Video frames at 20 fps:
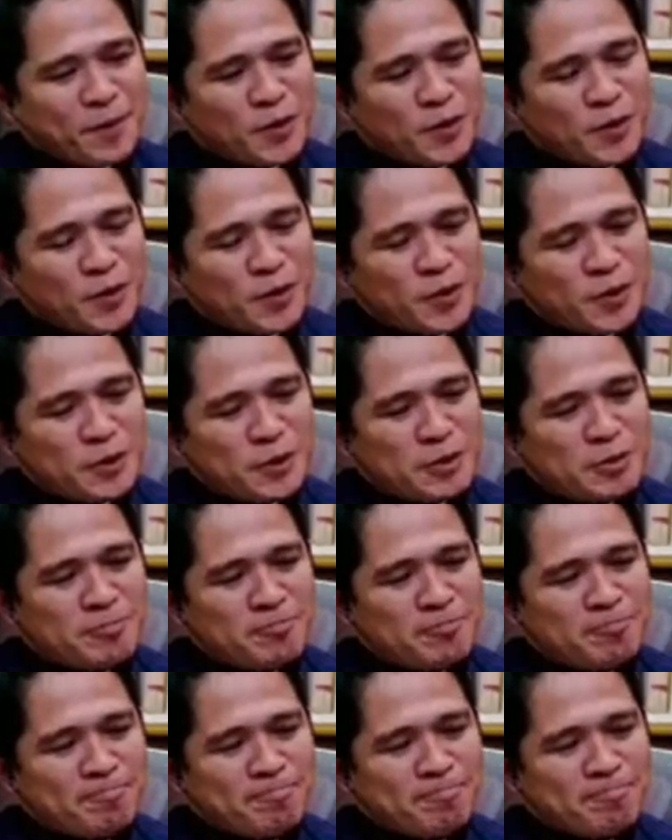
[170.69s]
no
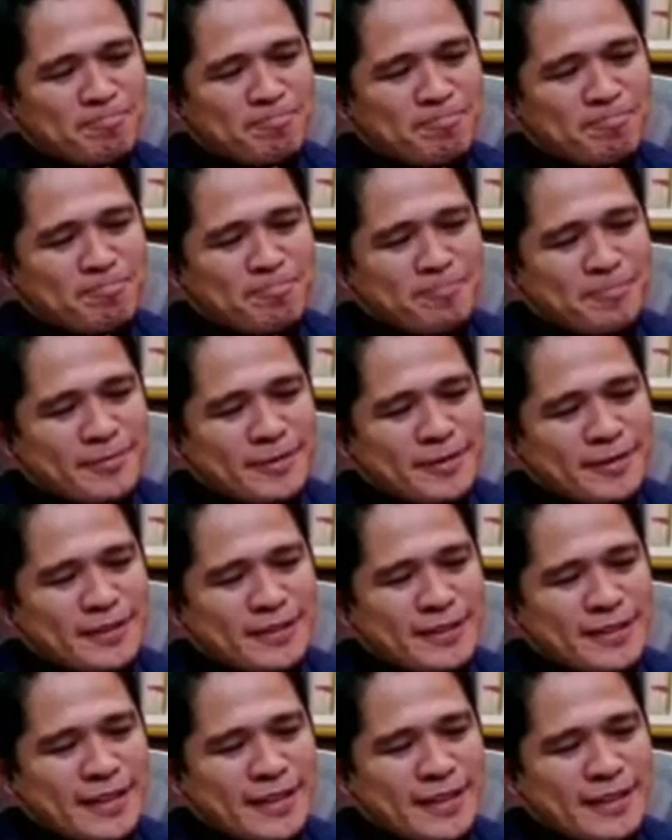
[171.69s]

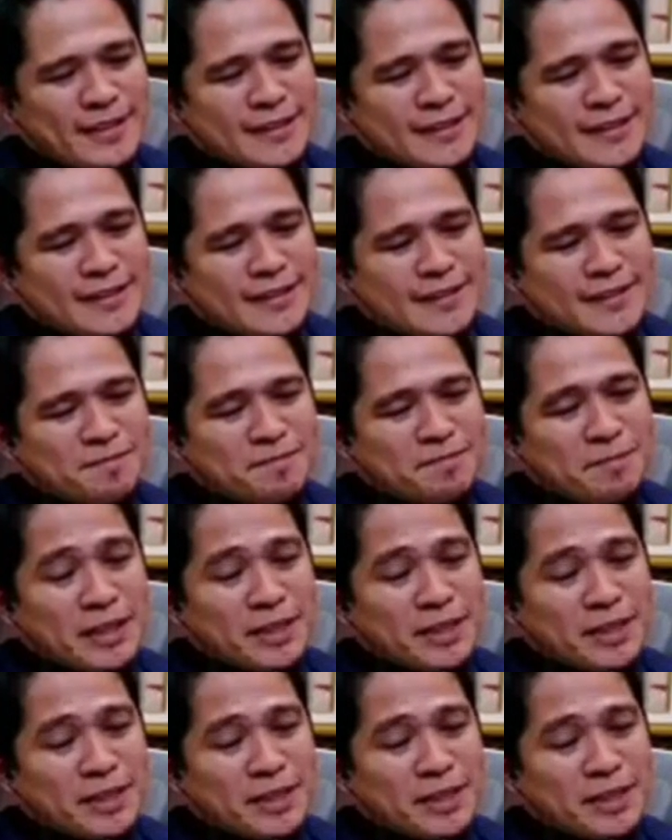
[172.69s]
ang